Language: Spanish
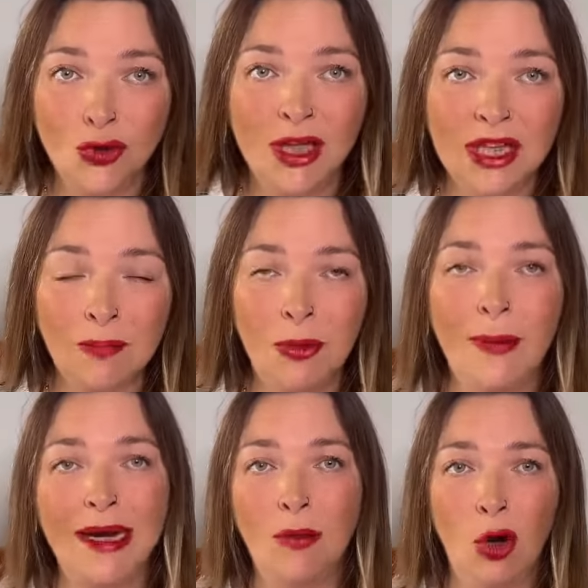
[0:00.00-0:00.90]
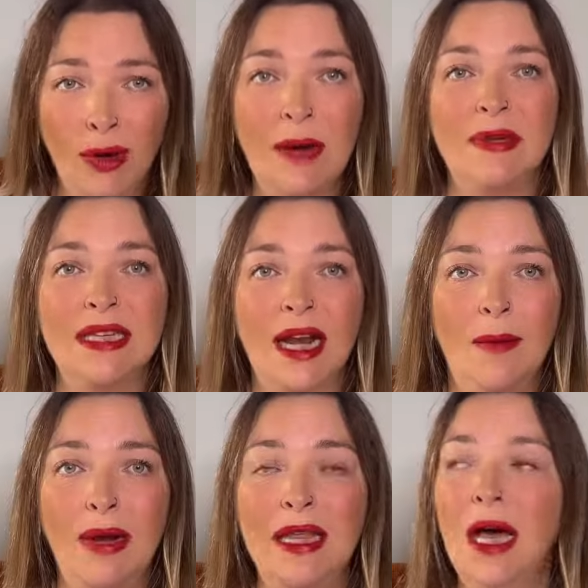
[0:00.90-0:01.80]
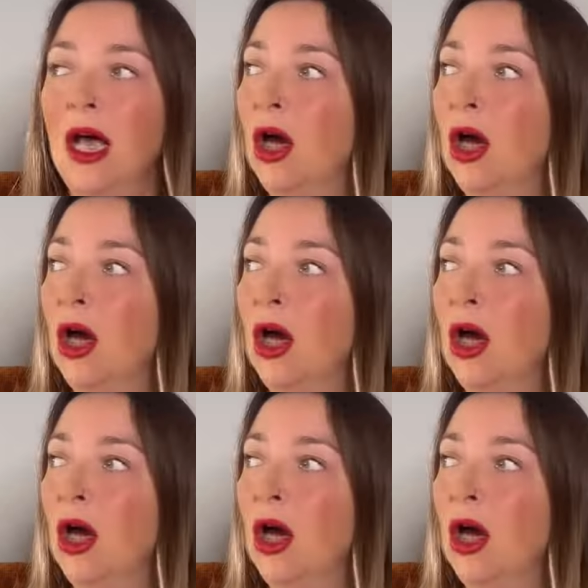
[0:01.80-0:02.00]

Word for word: de tiempo para volver a pisar la playa